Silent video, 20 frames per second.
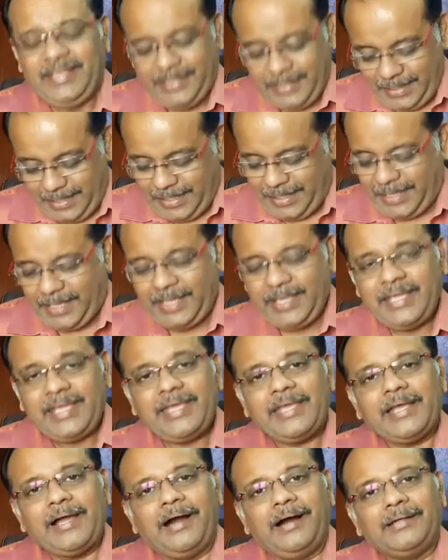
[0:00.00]
இன்னைக்கு
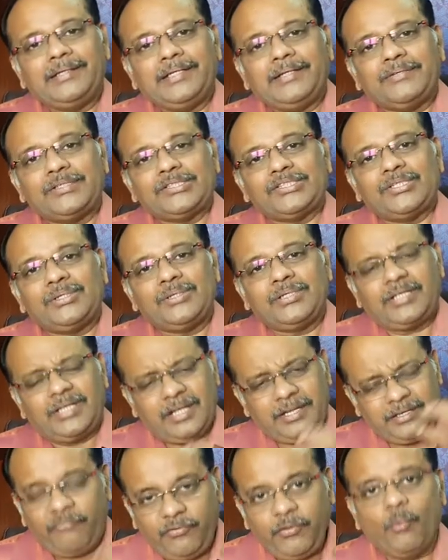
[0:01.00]
ஆண்டவர்
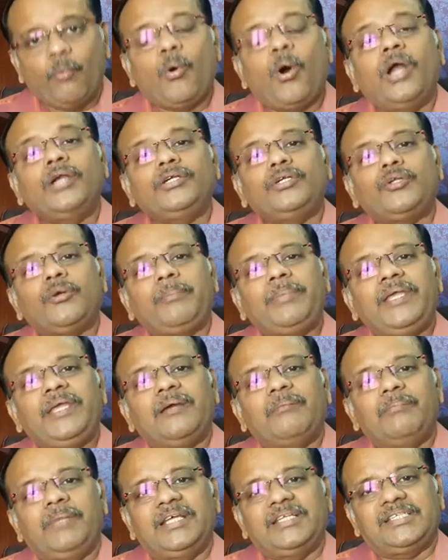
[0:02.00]
சொல்லுகிறார் இஃப் யூ வாண்ட் டு பி
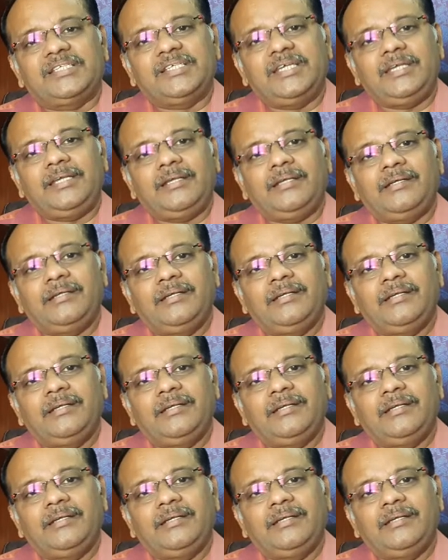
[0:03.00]
அ பிளெஸிங்